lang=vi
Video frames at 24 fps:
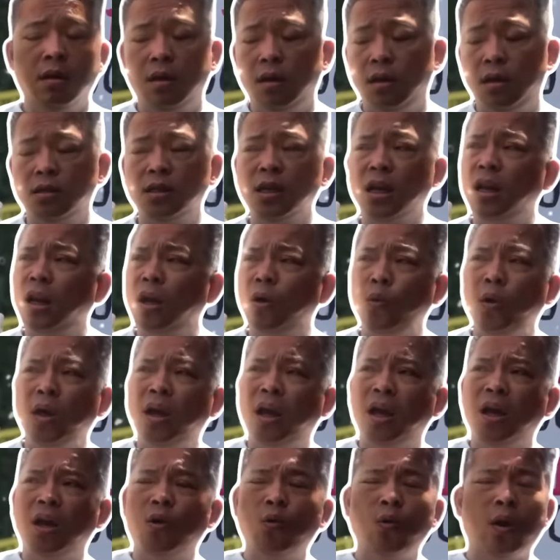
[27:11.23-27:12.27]
à, chắc là nguyên
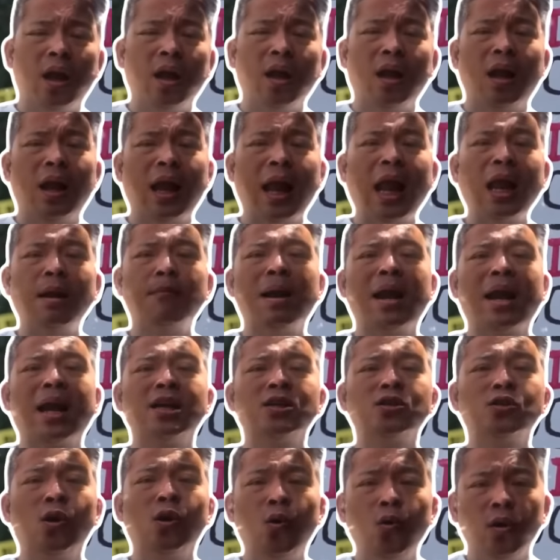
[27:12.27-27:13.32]
nghĩ của khoảng hai ba
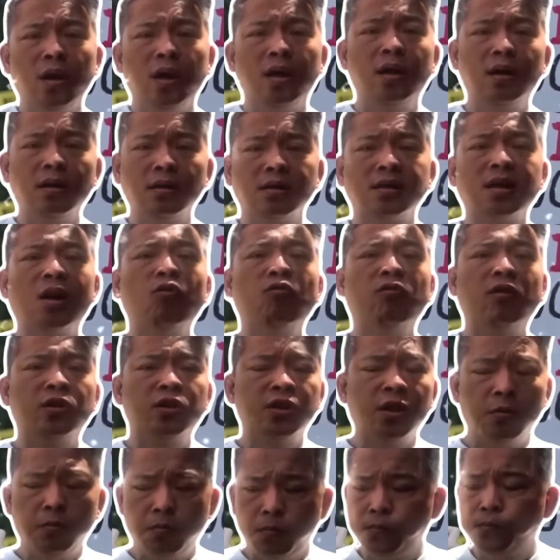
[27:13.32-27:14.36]
cây số gì đó sâu vào
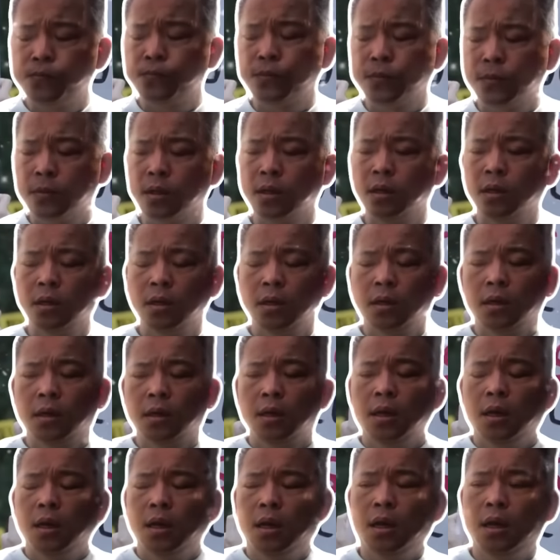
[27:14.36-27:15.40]
trong
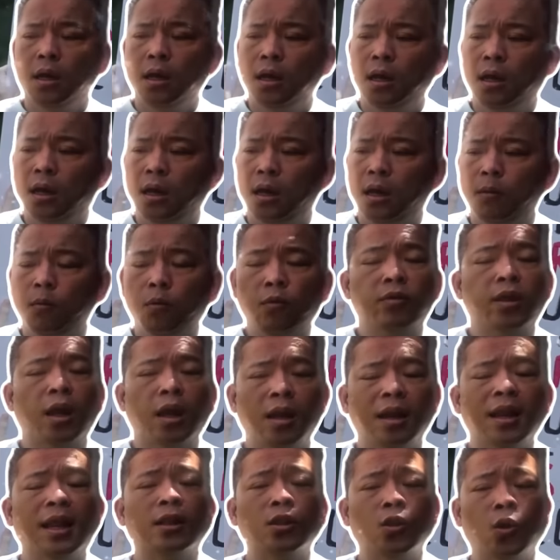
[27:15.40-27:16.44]
à, một
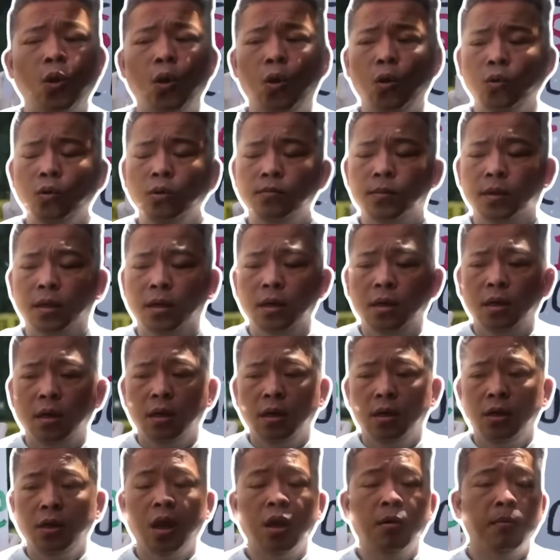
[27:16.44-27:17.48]
phần lãnh thổ
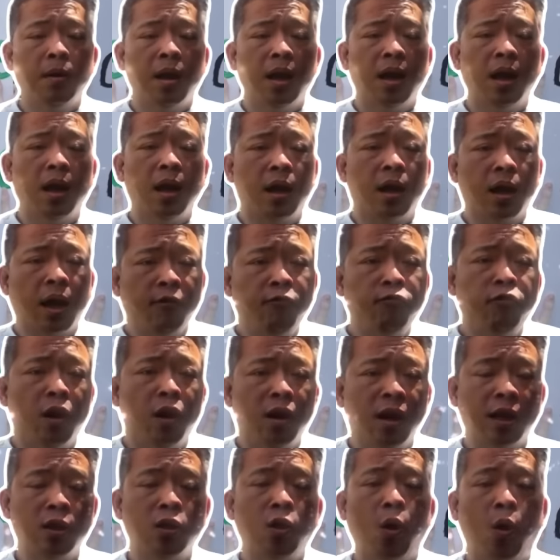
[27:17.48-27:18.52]
nhưng mà cái
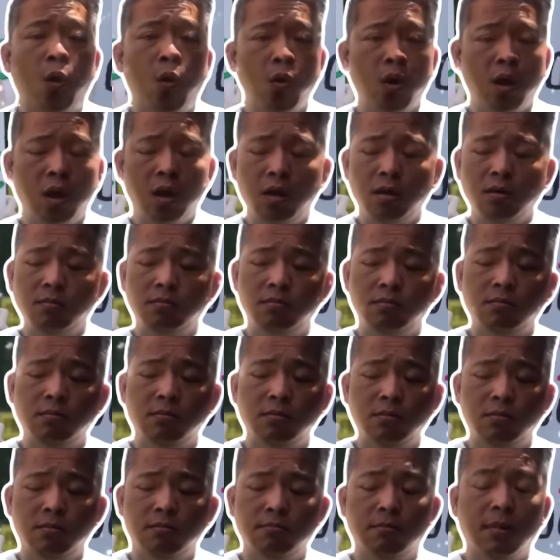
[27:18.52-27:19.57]
phần lãnh thổ đó
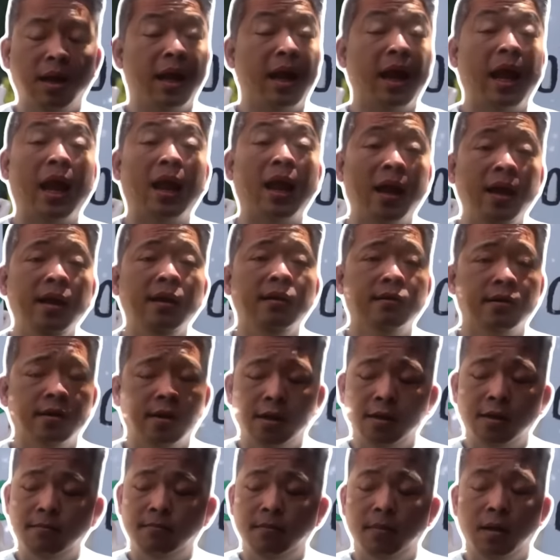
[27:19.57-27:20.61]
mà Nga lấy được
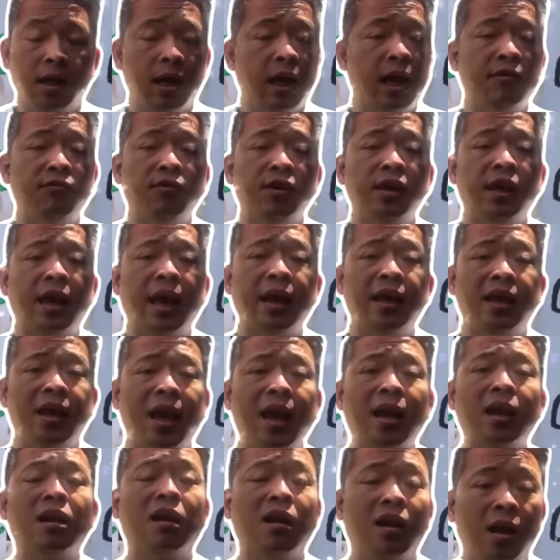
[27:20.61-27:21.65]
đó Nga phải trả
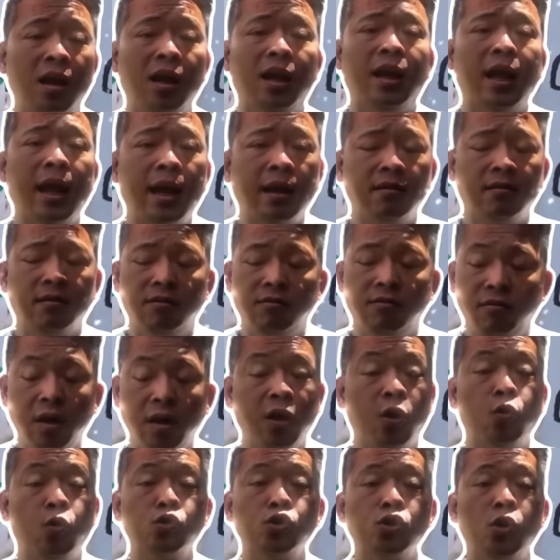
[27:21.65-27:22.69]
giá cực kỳ là đắt với
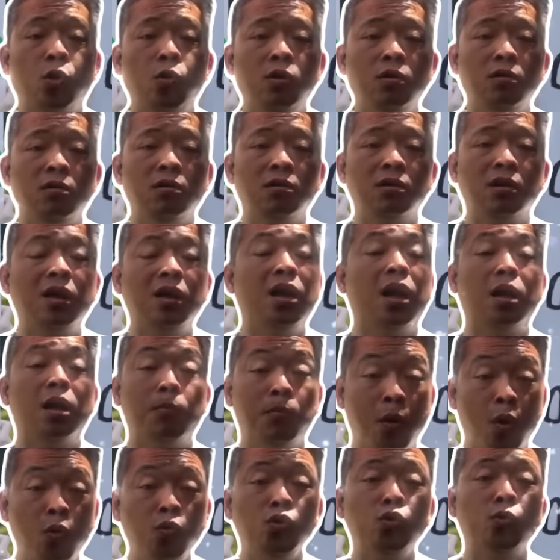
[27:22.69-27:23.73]
con số lượng tới gần
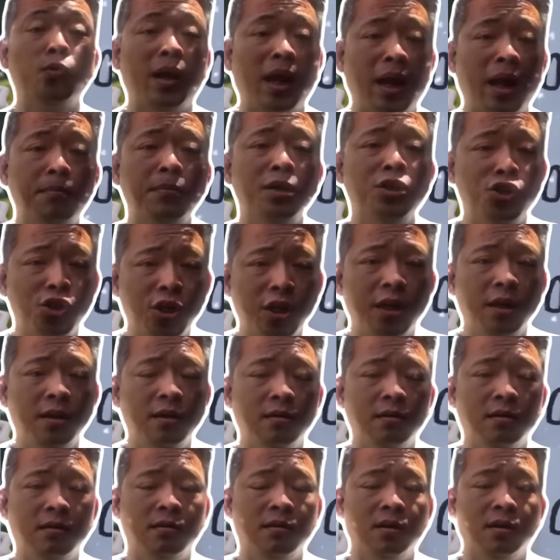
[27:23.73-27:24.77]
40.000 binh sĩ
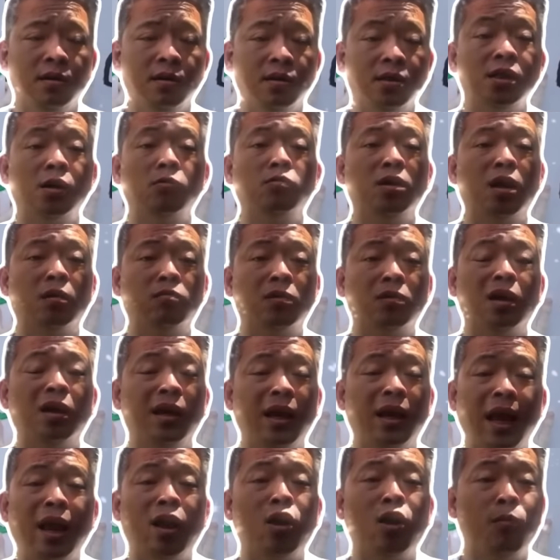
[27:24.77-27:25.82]
trong dòng thời
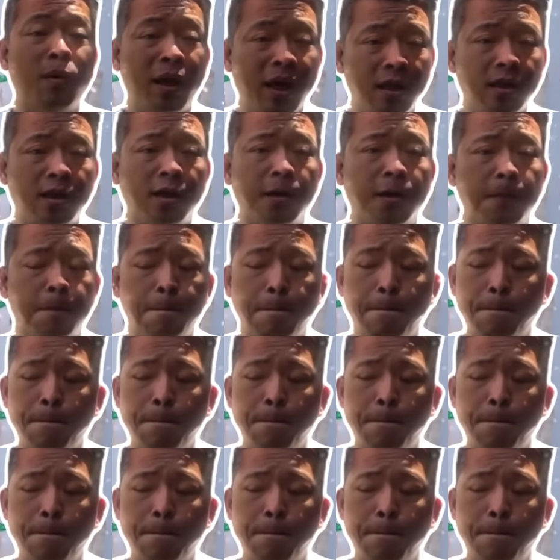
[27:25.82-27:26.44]
gian có mấy thực